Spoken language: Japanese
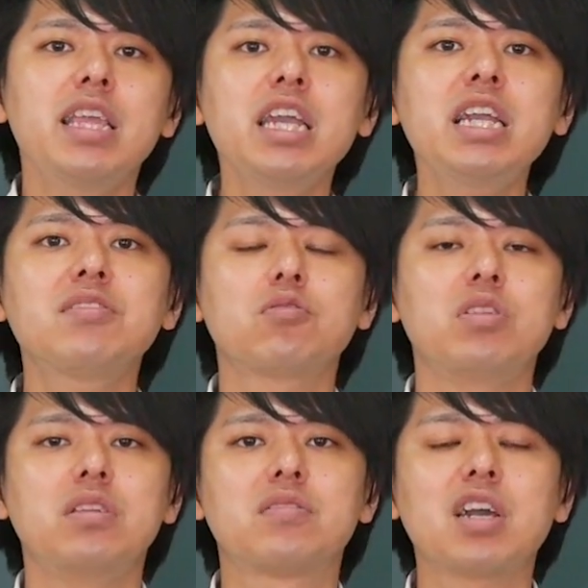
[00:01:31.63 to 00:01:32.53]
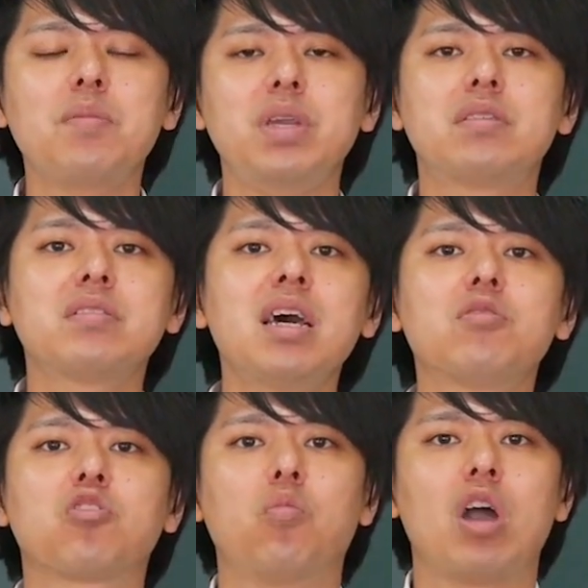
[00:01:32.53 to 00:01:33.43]
テキストに図が3つあ
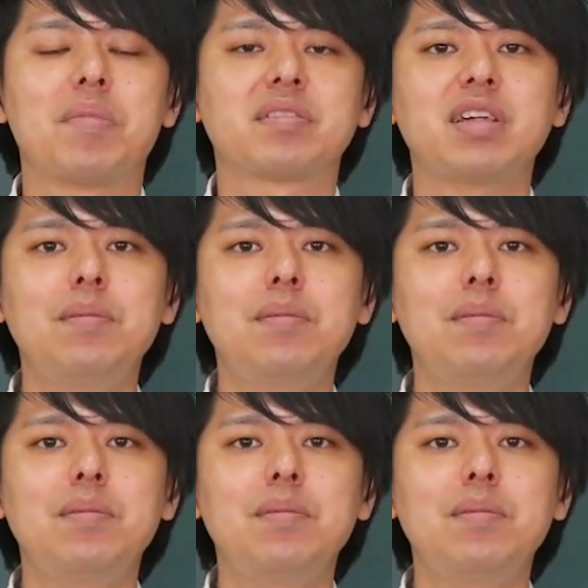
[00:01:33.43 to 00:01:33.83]
ると思います。